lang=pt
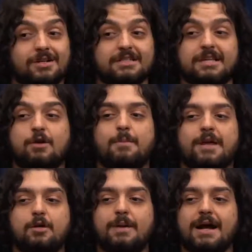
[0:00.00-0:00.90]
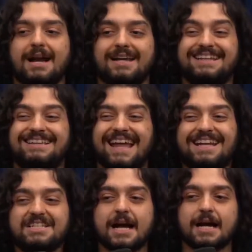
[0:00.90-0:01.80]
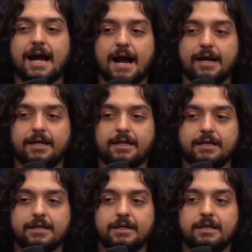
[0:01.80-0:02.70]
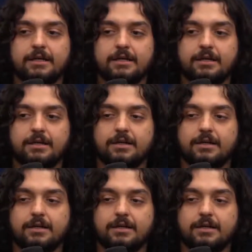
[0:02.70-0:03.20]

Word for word: Você comeria uma carne idêntica à carne mas ele não quer